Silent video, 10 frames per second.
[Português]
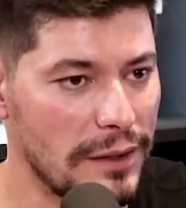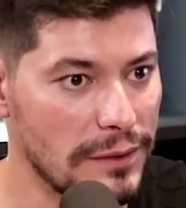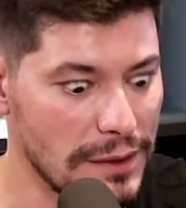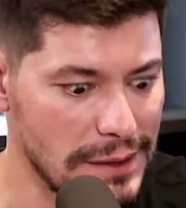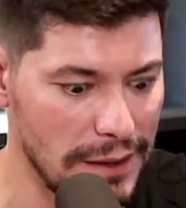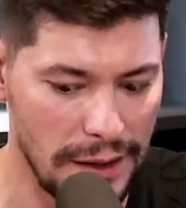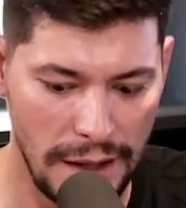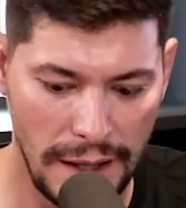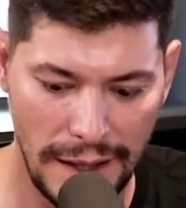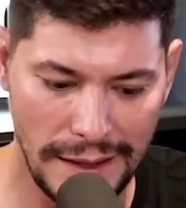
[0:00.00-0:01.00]
Então, assim,
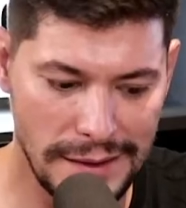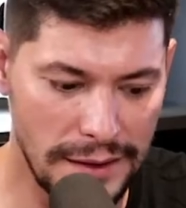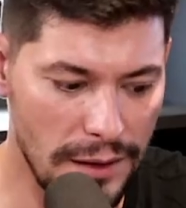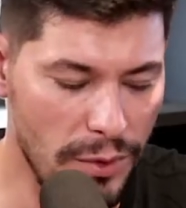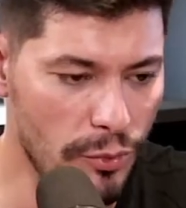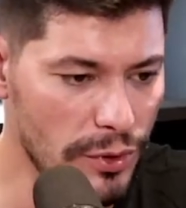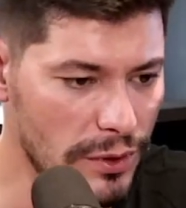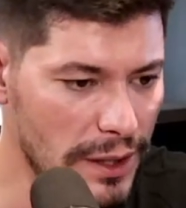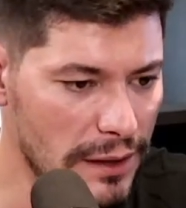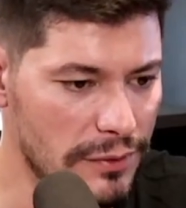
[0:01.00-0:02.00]
esse tema muito
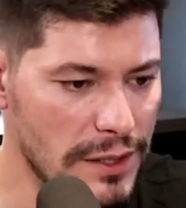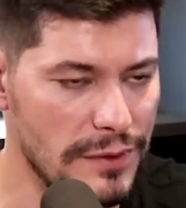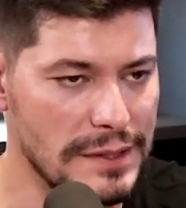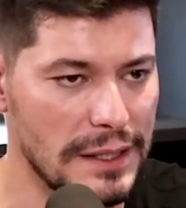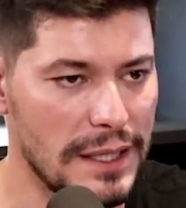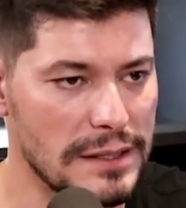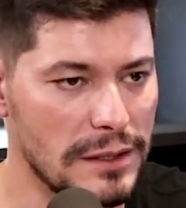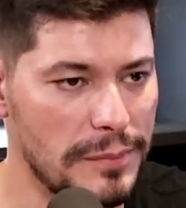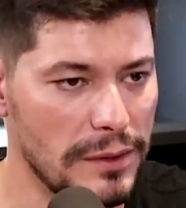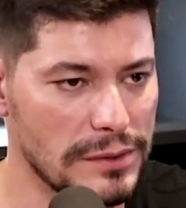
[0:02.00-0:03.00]
relevante vai ser trazido
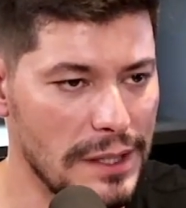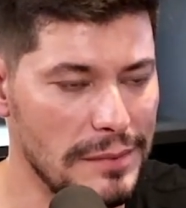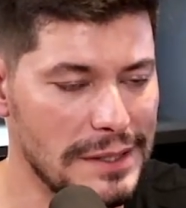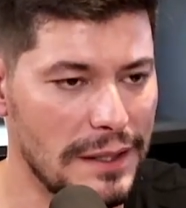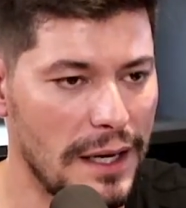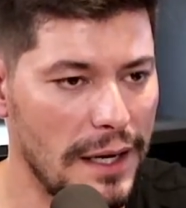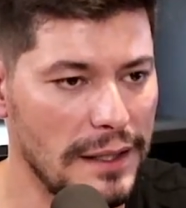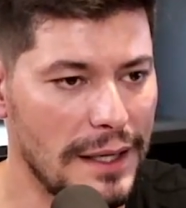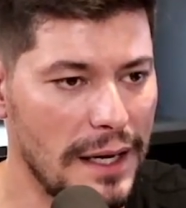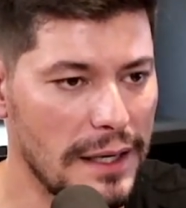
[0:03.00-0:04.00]
pelo Seib Sinai
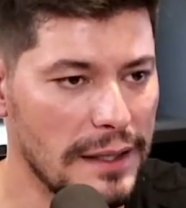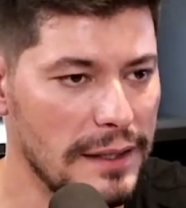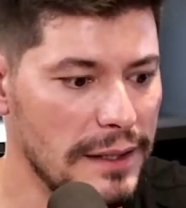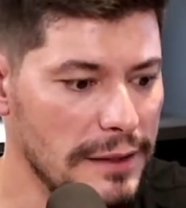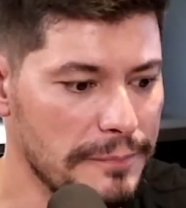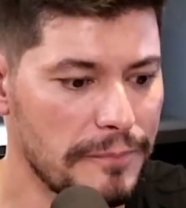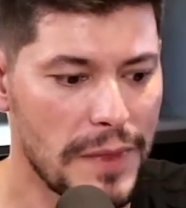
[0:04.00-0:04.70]
na arena dele,